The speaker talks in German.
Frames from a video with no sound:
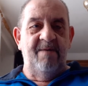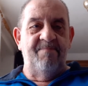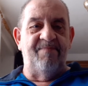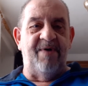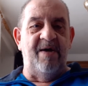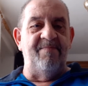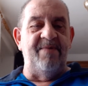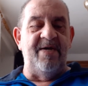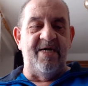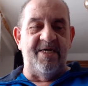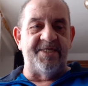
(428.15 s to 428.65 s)

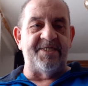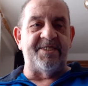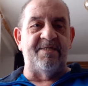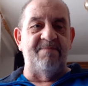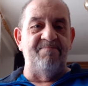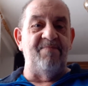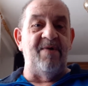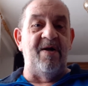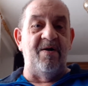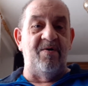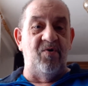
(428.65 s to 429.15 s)
Beim
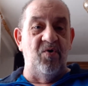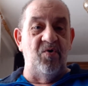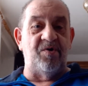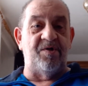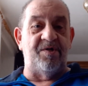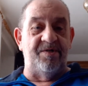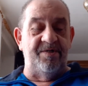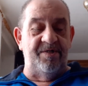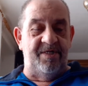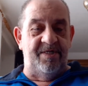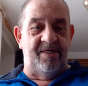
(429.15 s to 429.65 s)
ersten Mal
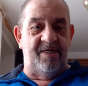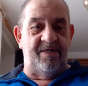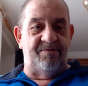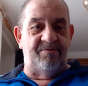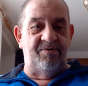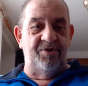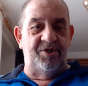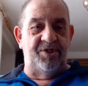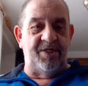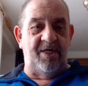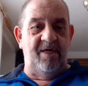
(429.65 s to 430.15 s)
guckten die
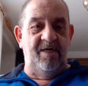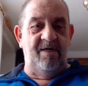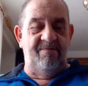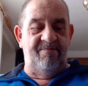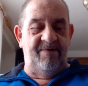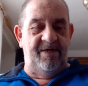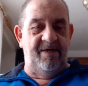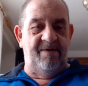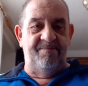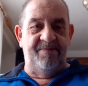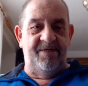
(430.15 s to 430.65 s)
natürlich alle,
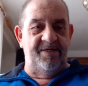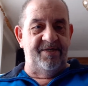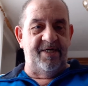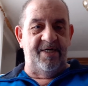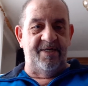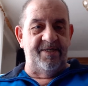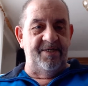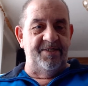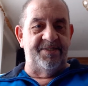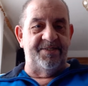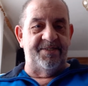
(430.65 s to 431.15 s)
weil die haben
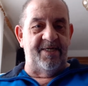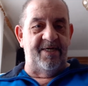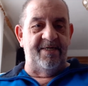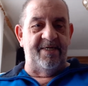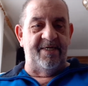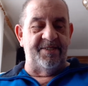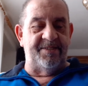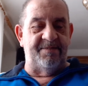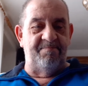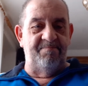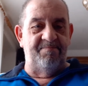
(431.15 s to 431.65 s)
gedacht, ist der
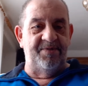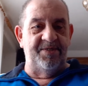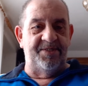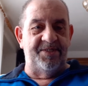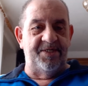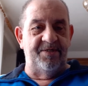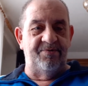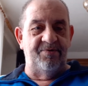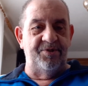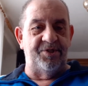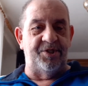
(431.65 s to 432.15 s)
jetzt ein
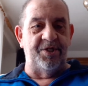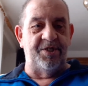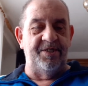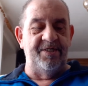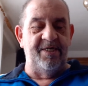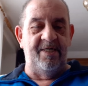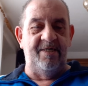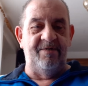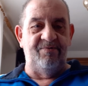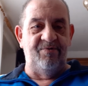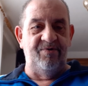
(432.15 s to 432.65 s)
bisschen
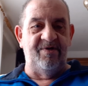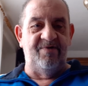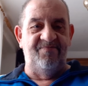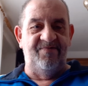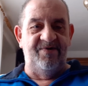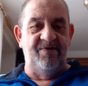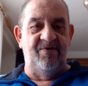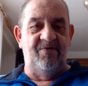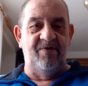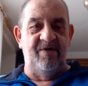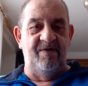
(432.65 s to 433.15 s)
durchgeknallt oder
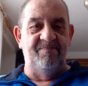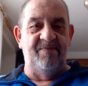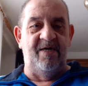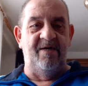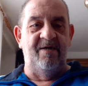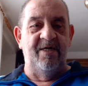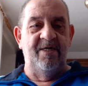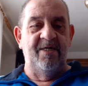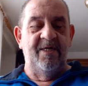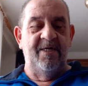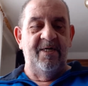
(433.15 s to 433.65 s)
wie auch immer.